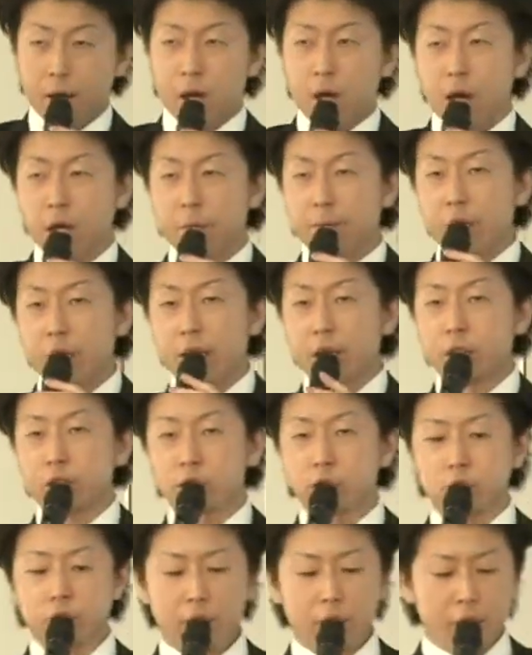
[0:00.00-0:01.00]
はい、えー、
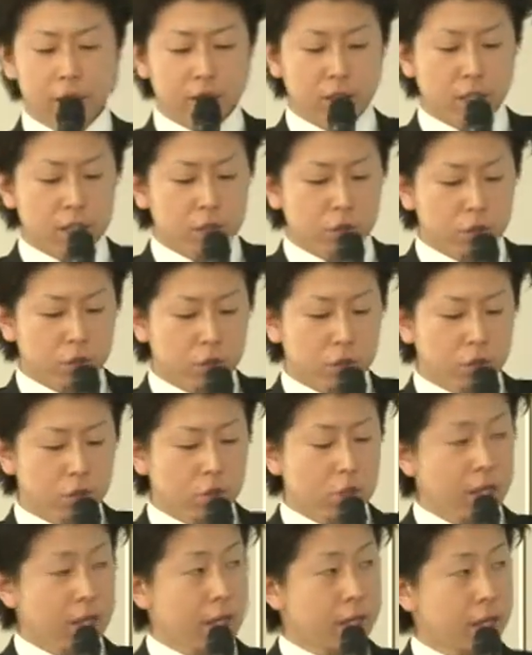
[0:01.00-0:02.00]
それでは早
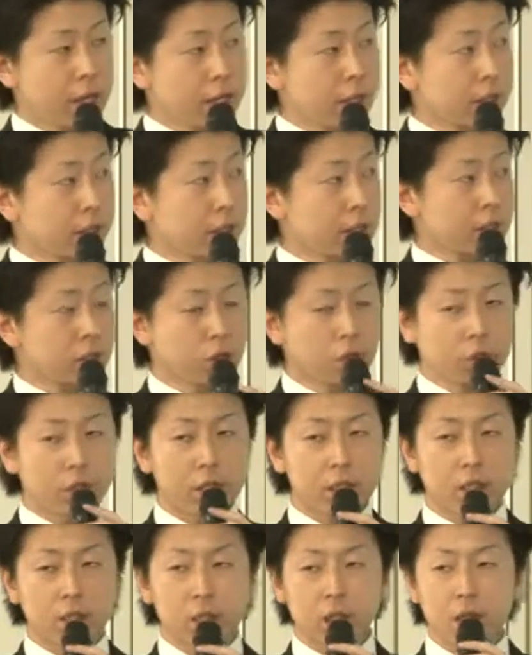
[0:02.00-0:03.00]
速、えー、連結の
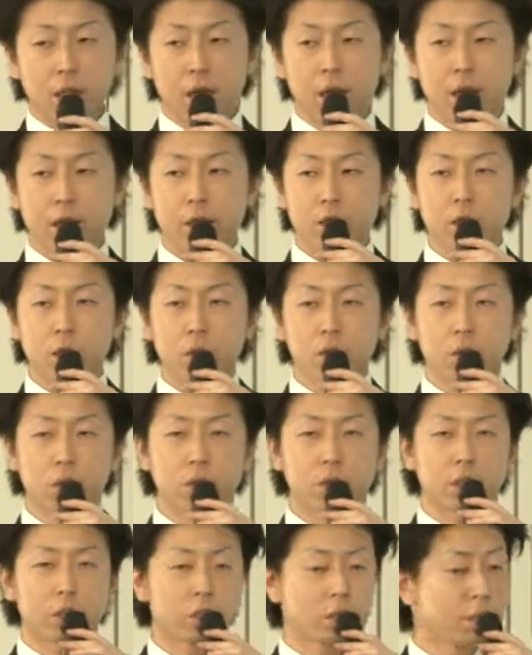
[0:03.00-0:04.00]
決算概要の
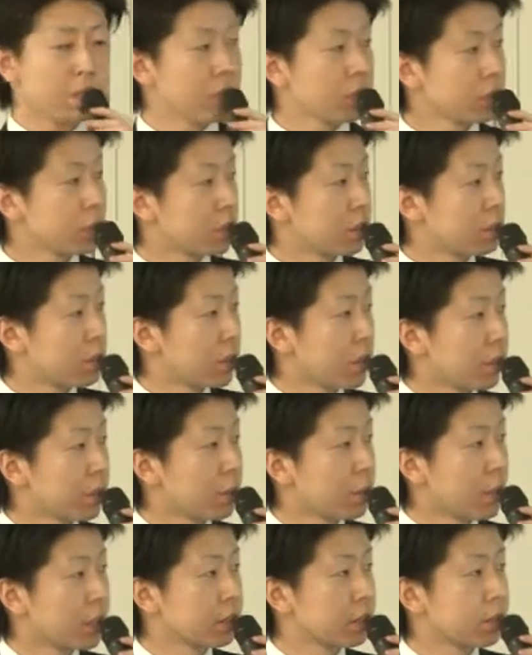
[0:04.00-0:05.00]
ご説明をさせていただ
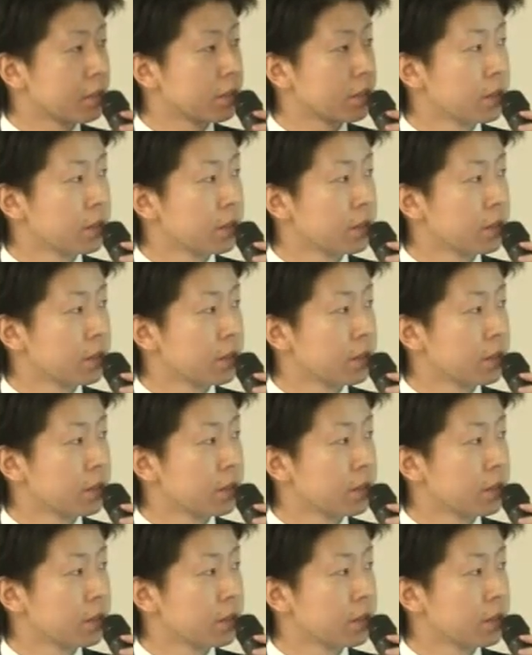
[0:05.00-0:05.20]
きます。